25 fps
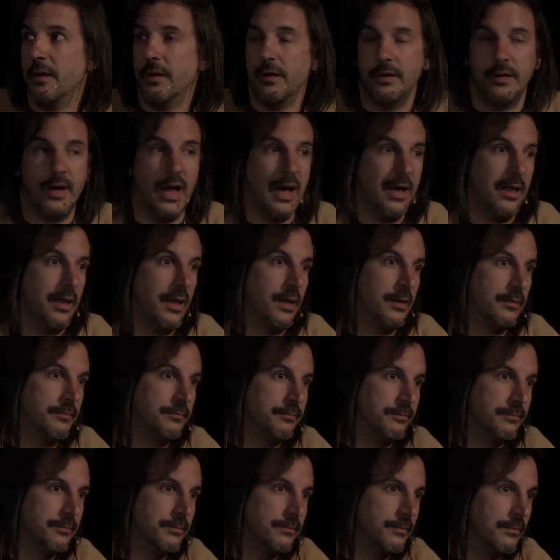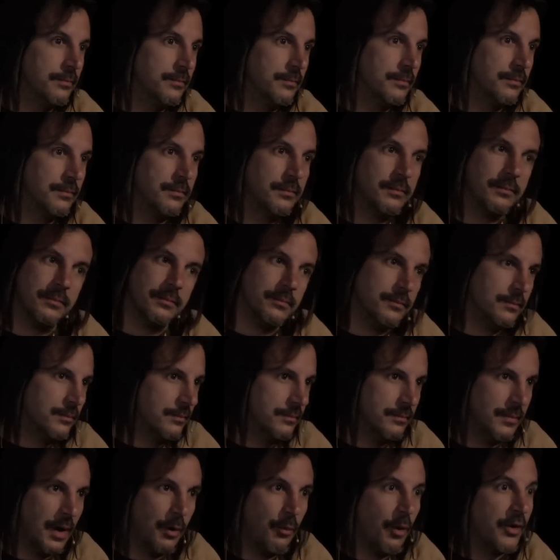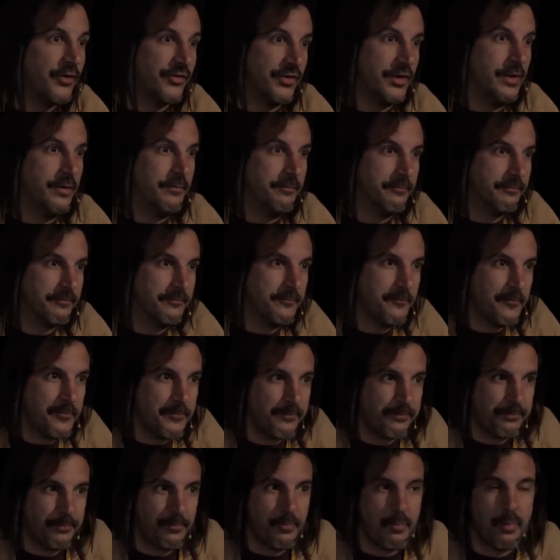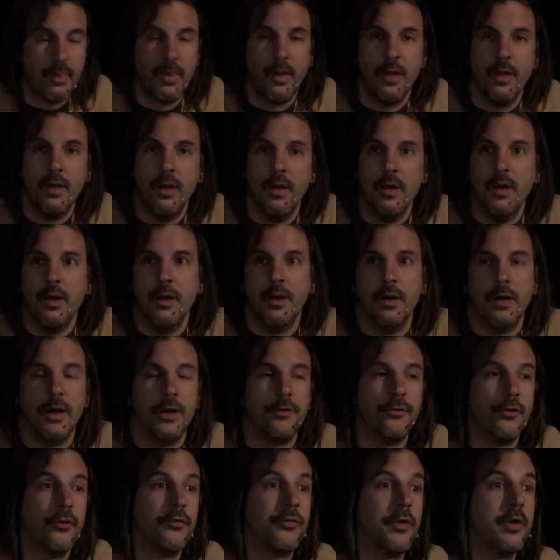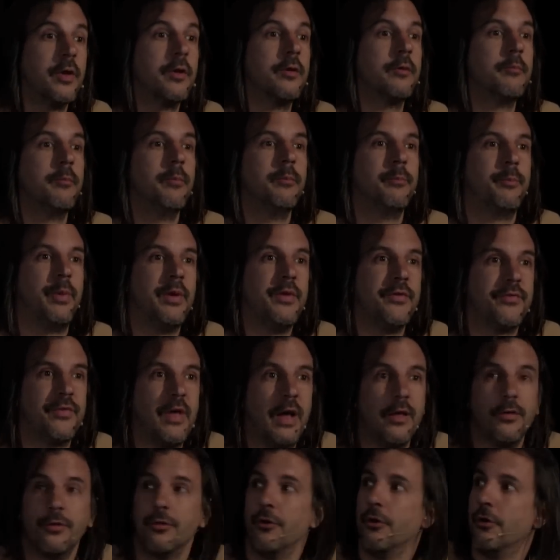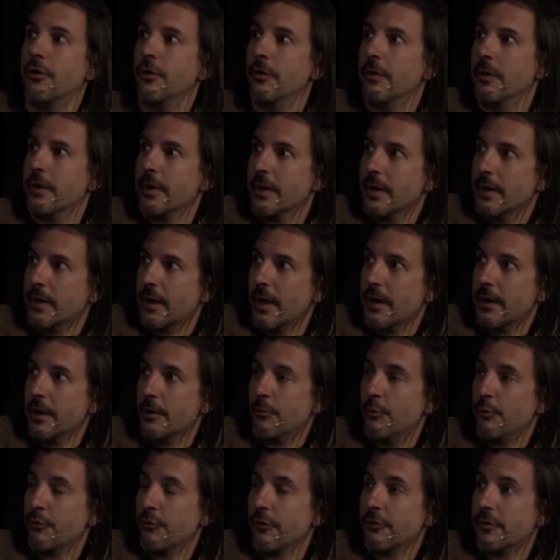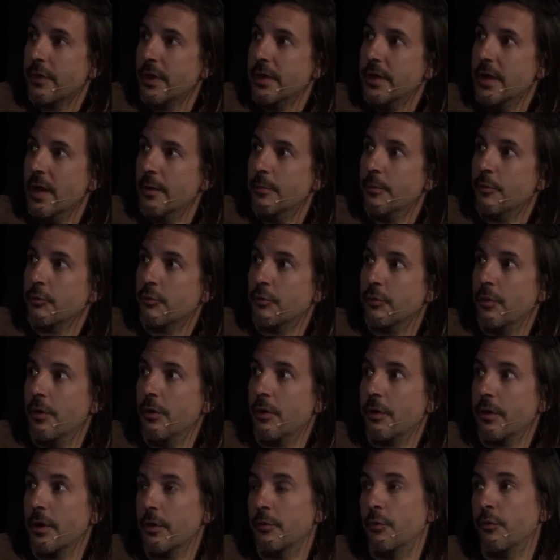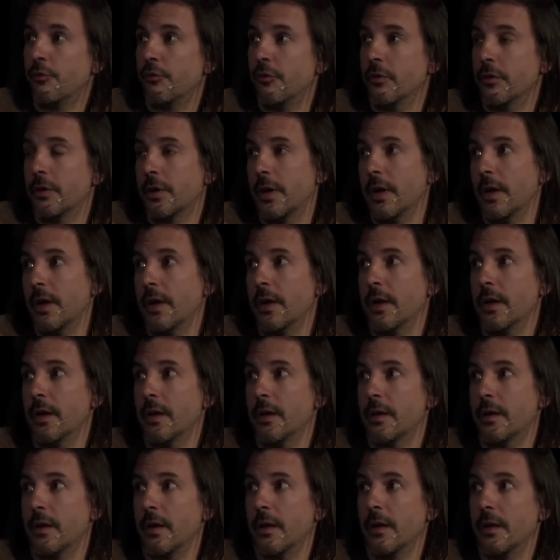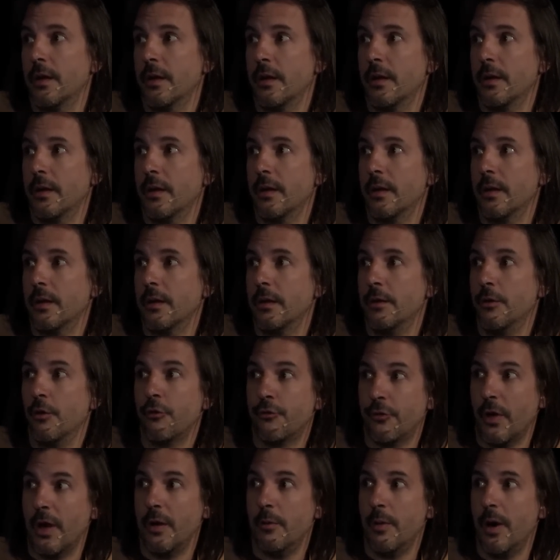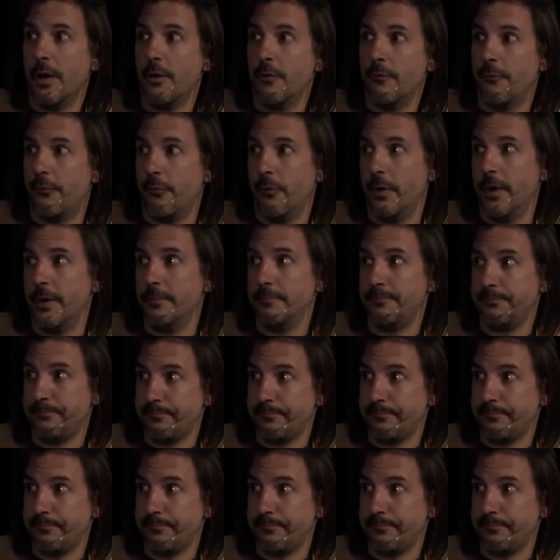Nada. Vamos así. Entonces, pensando qué recursos teníamos, uno de los recursos que, nos salvaron fue,